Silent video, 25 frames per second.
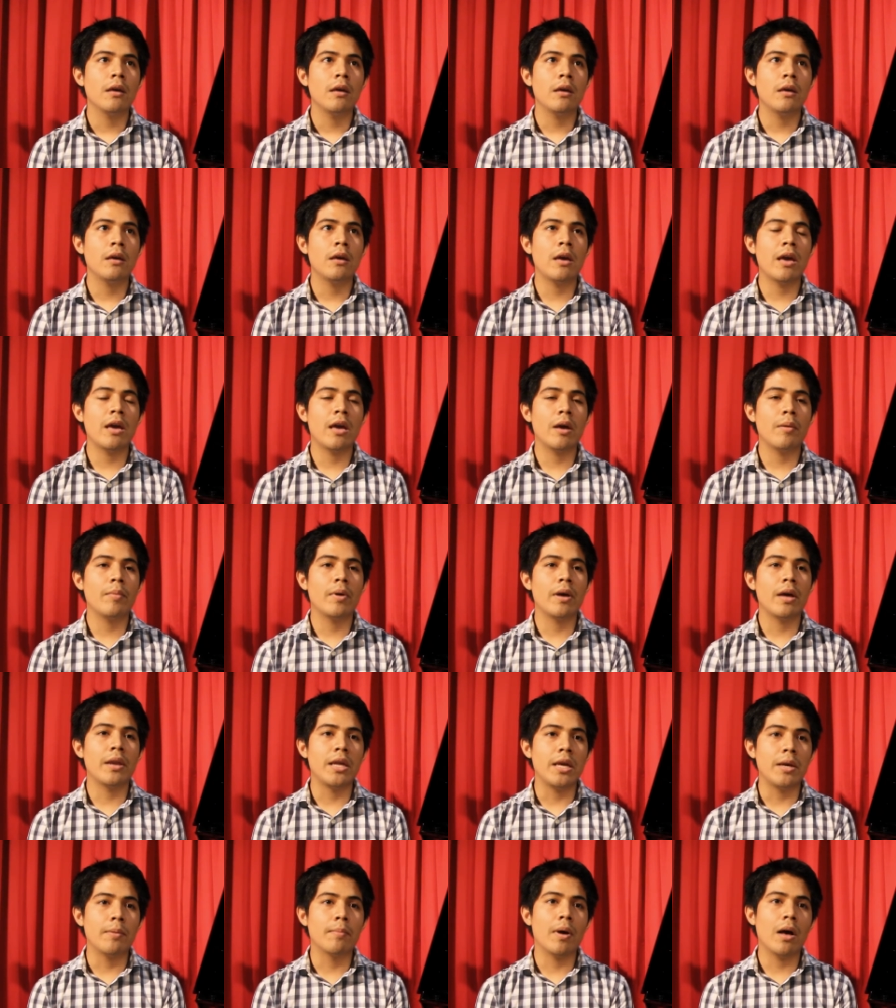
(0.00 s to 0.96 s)
y ella me
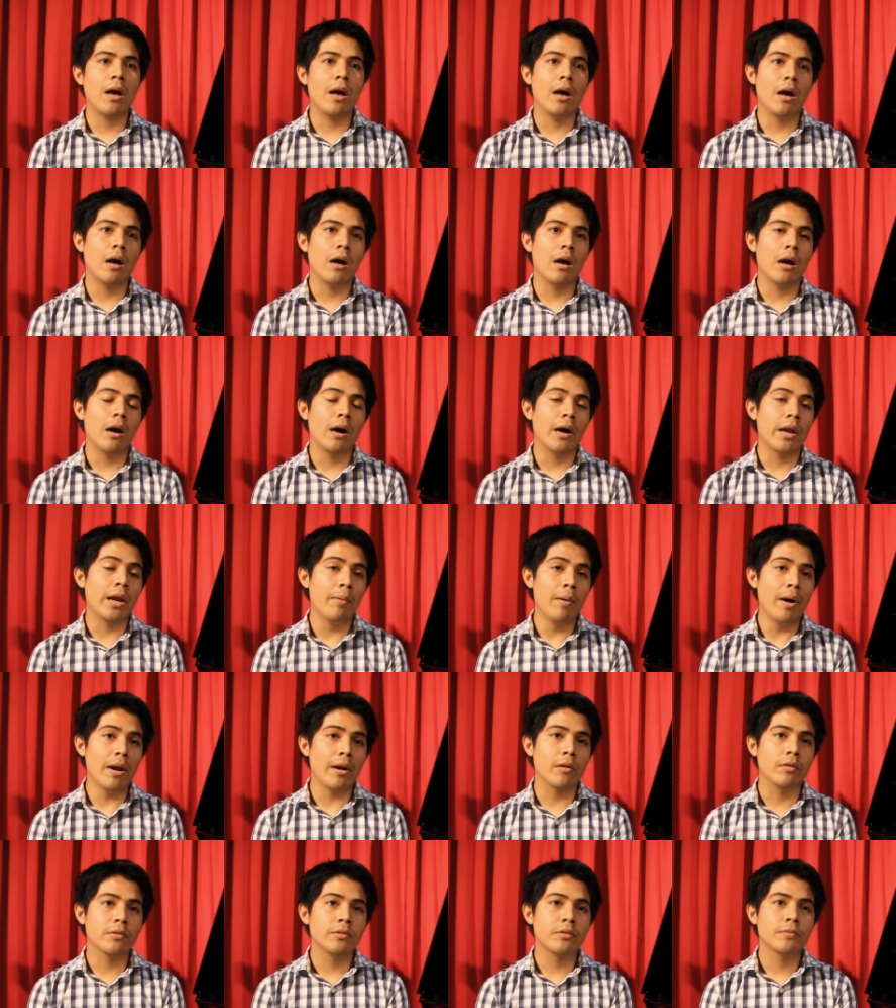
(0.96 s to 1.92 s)
anima a
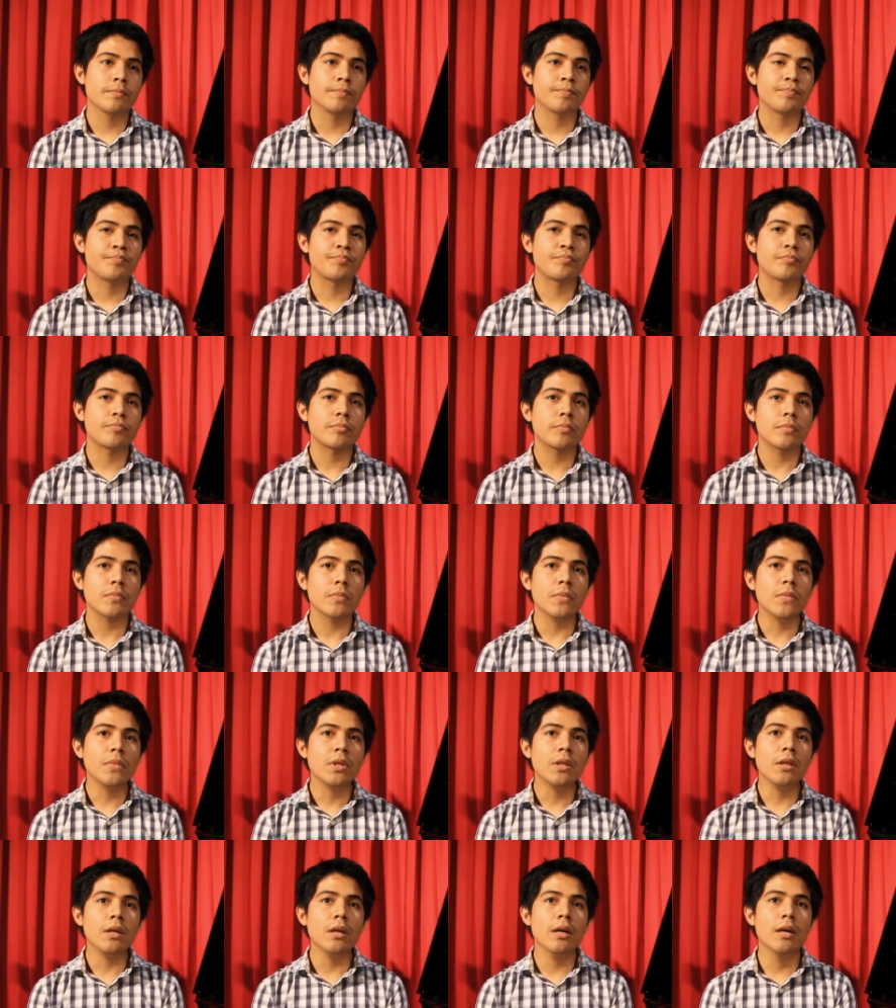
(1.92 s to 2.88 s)
grabarlos.
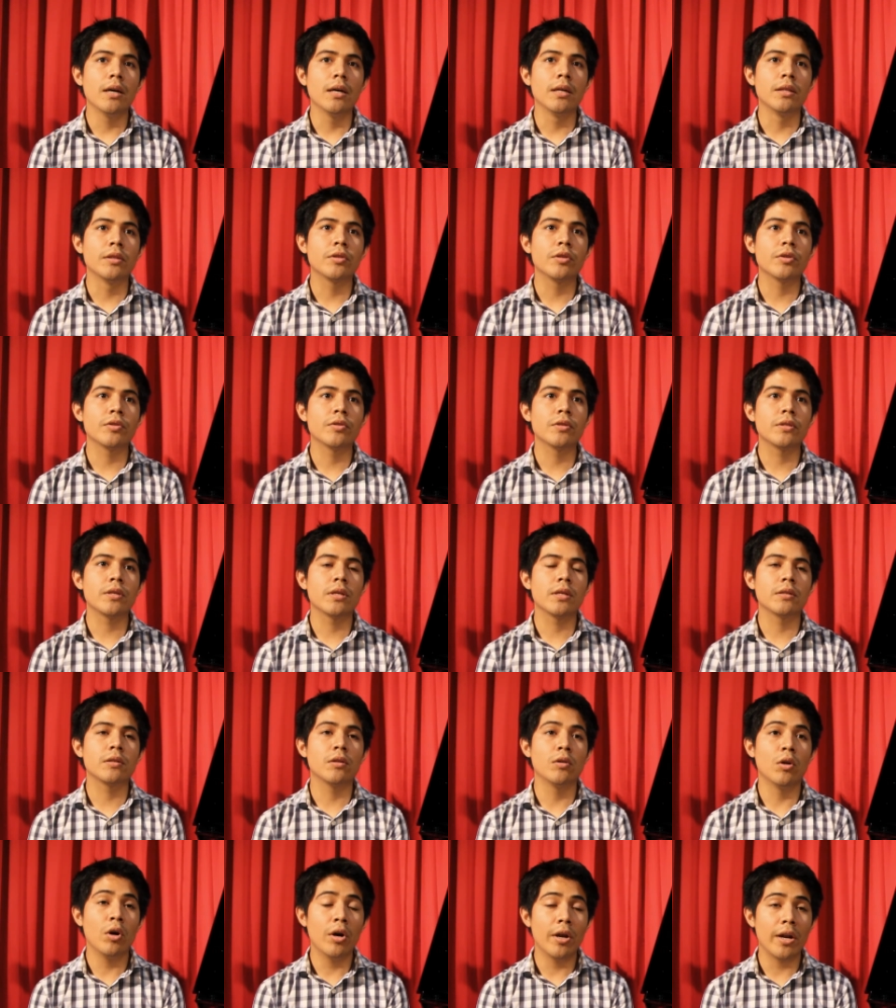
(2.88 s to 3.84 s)

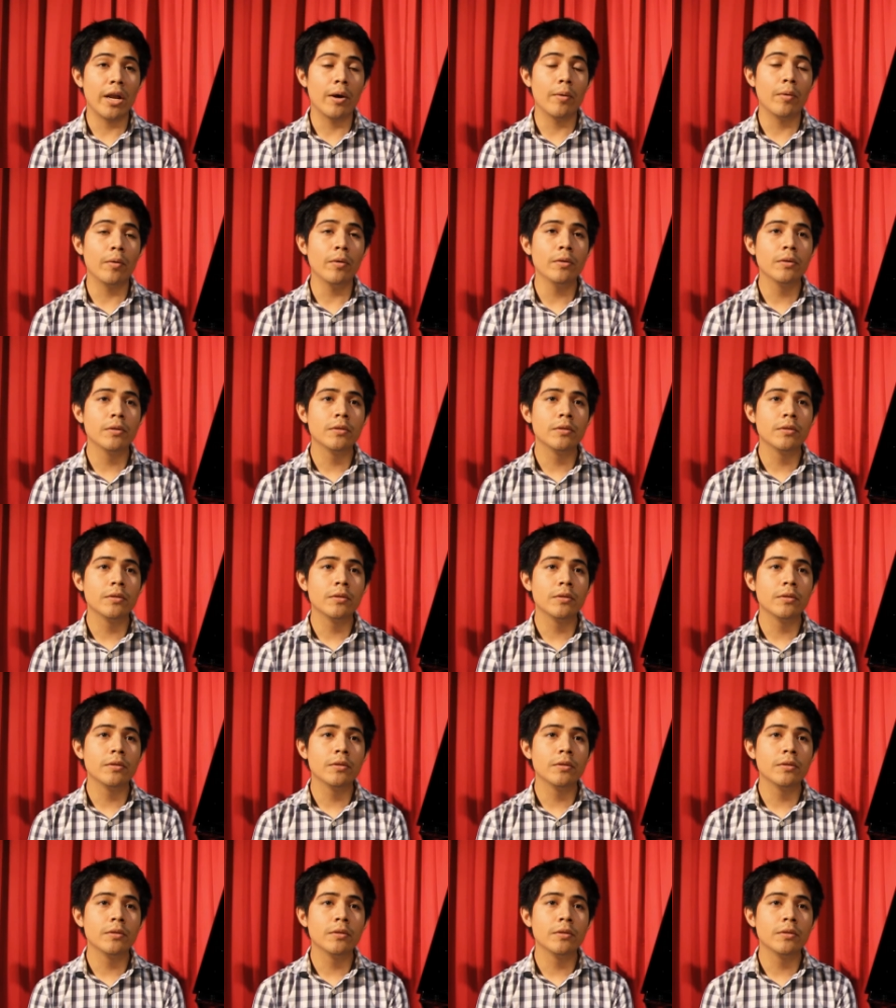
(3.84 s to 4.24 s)
Entonces los grabo